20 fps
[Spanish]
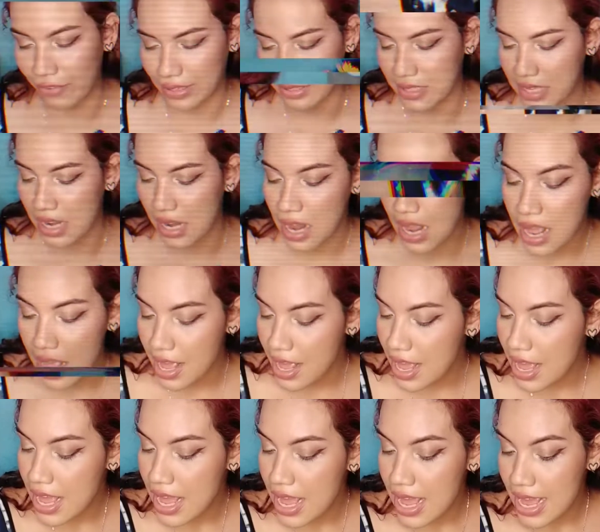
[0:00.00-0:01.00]
fácil.
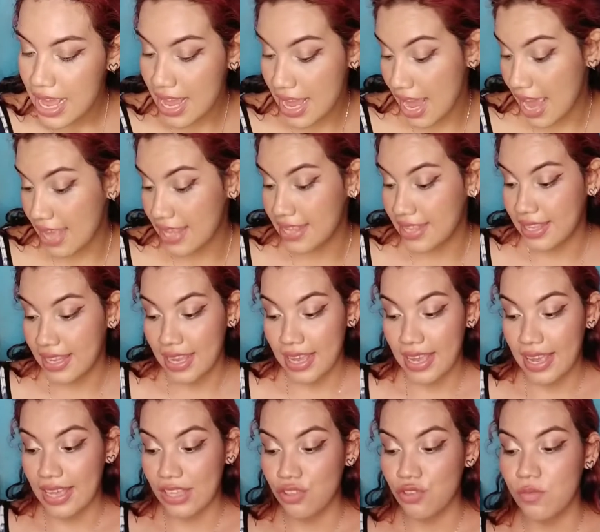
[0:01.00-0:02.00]
Y
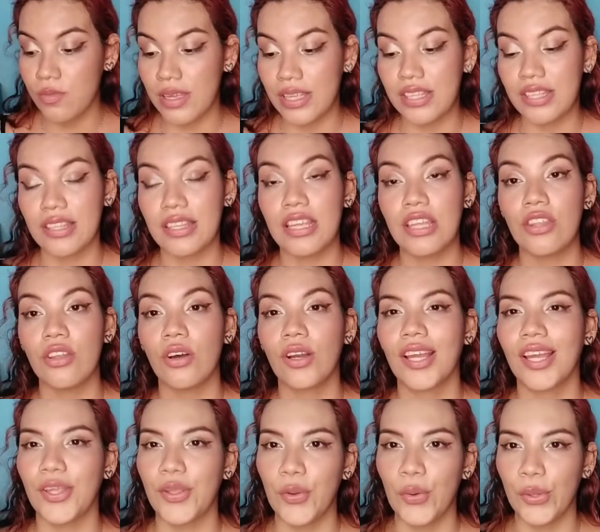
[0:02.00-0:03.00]
este es un vestido
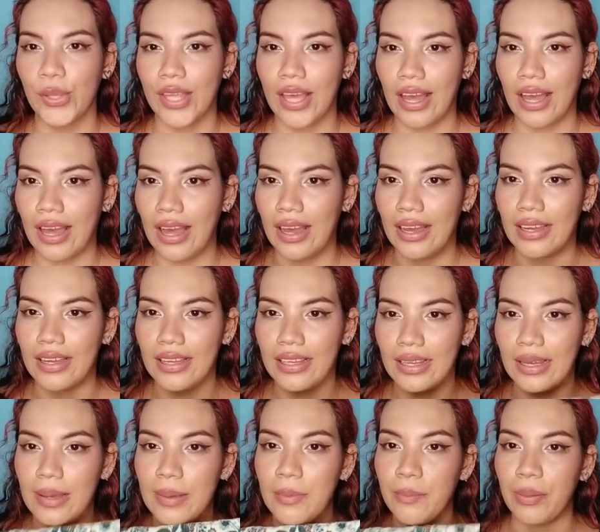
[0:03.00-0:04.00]
que yo ya
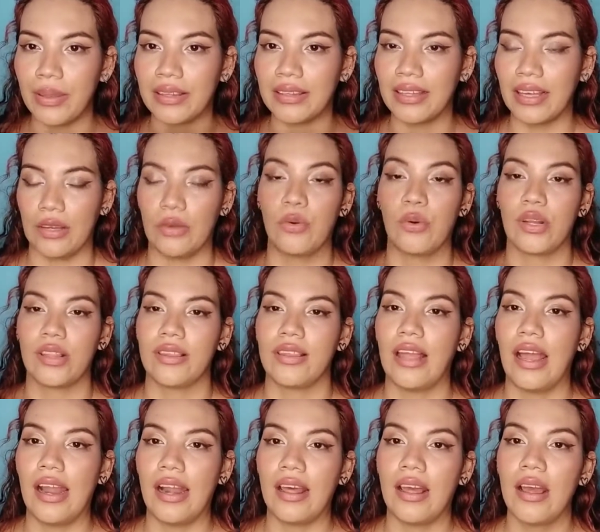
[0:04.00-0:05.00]
empecé a
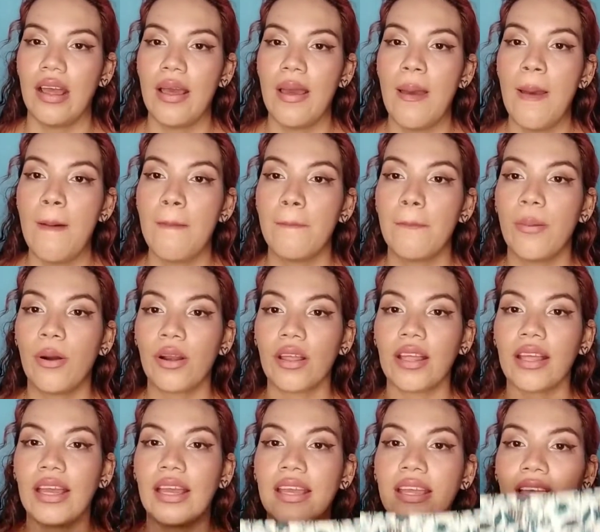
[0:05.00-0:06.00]
cortar
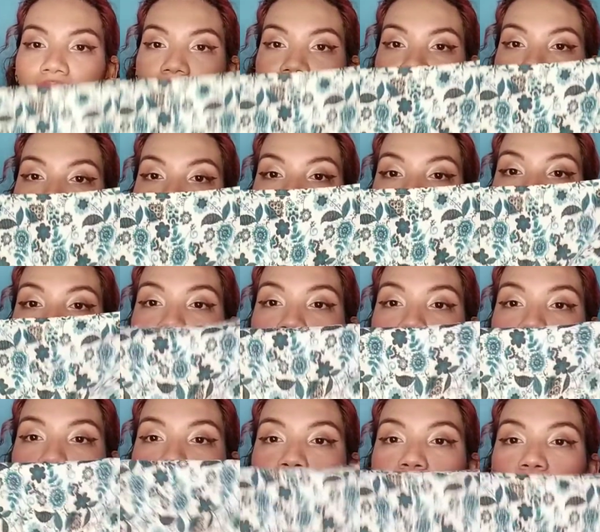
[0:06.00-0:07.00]
porque ella lleva
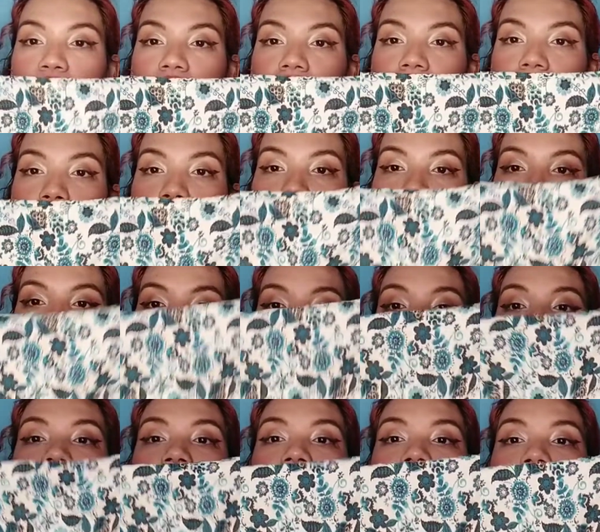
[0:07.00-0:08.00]
mucho tiempo, vean,
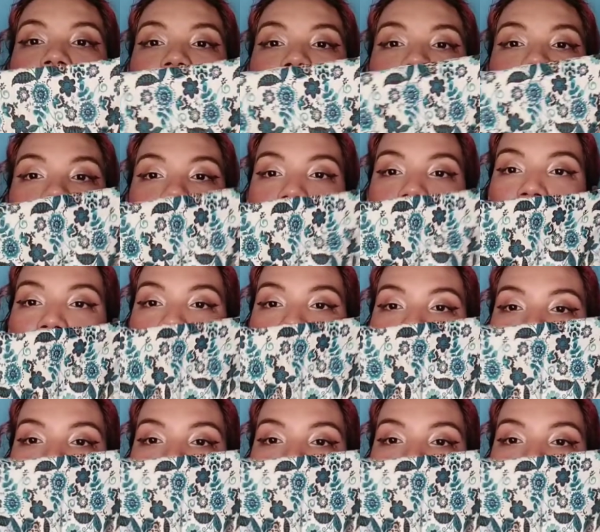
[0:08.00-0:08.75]
es este.